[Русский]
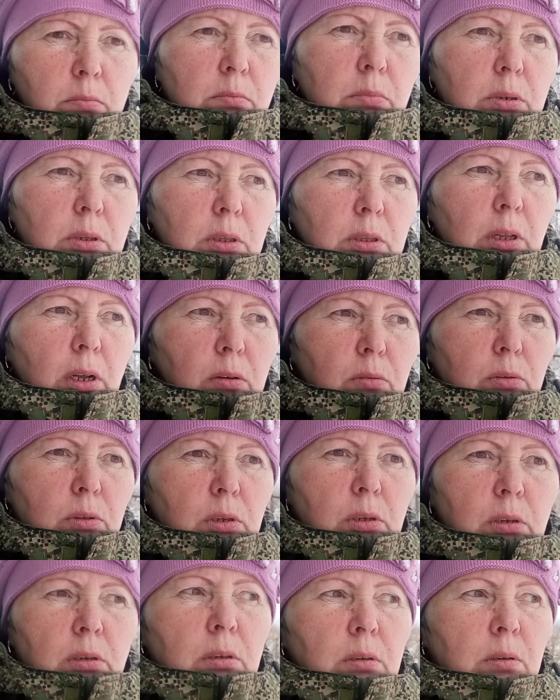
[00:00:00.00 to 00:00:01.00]
Было так
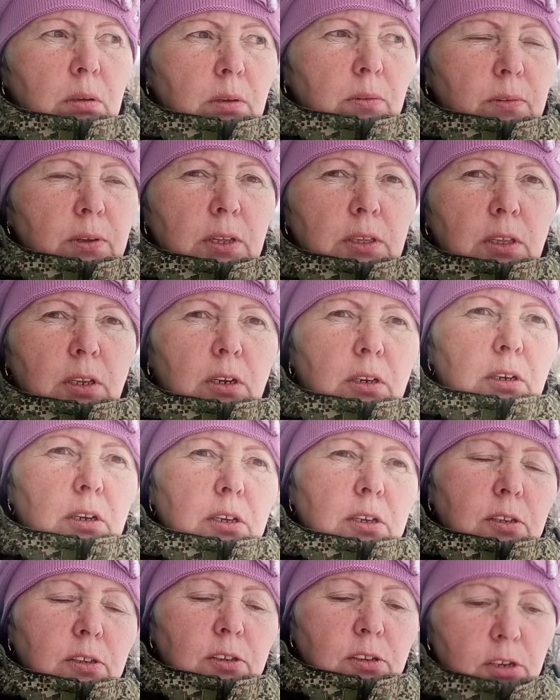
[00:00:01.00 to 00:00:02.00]
и ветрено,
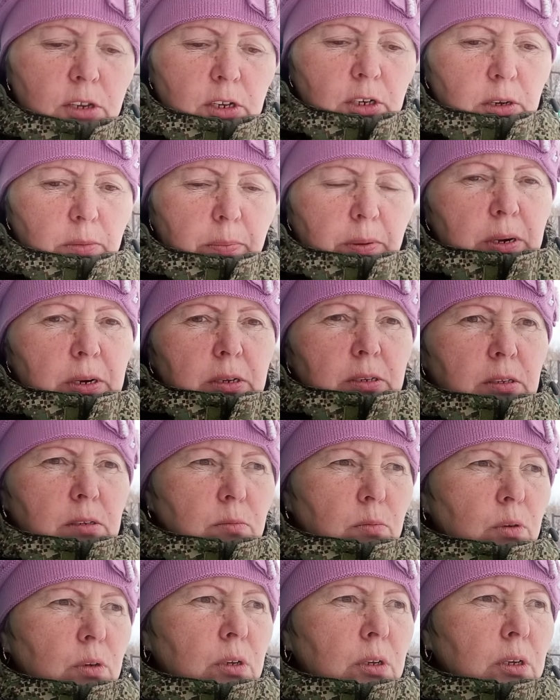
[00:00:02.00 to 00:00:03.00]
и тихо,
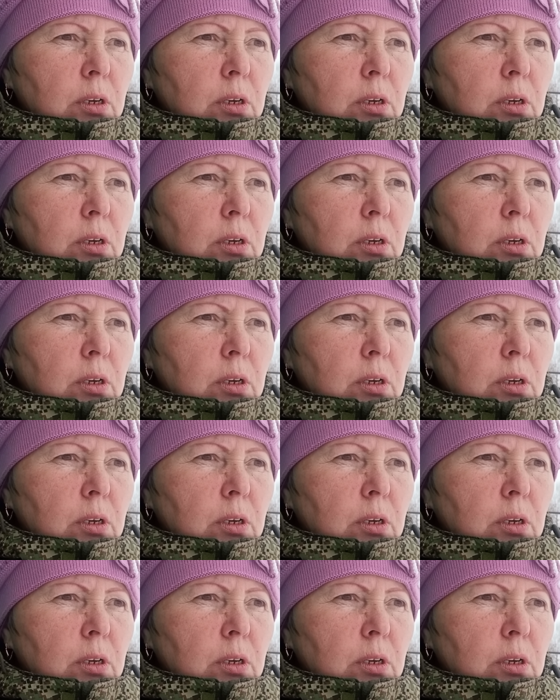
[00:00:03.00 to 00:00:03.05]
по-разному.